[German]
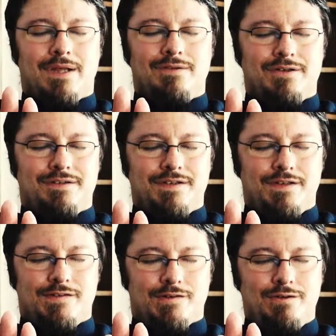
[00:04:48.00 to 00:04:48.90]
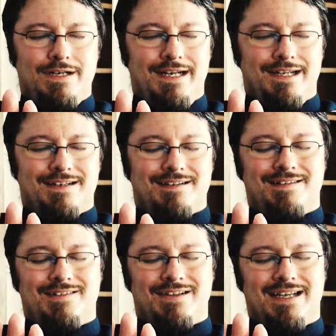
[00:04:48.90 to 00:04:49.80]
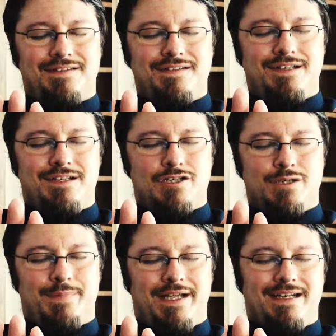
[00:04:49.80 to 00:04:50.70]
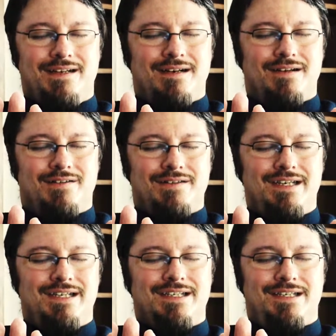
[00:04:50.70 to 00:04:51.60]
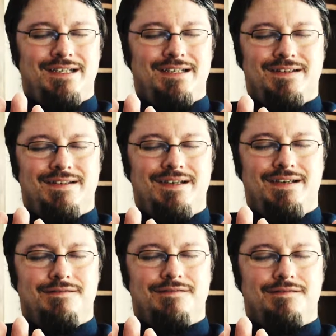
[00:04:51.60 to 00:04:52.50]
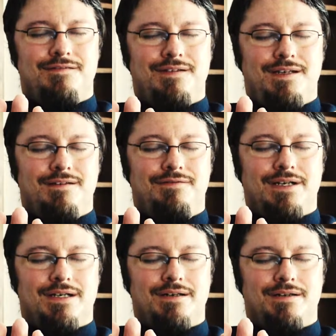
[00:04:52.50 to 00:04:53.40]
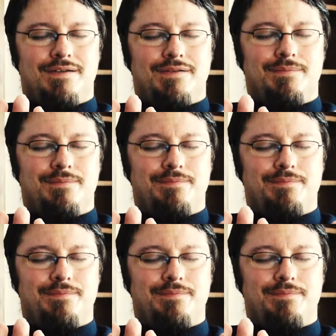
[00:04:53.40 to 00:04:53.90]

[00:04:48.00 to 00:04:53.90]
Und du darfst dich zurücklehnen, du darfst dich entspannen und die Energie tief in dir wirken lassen.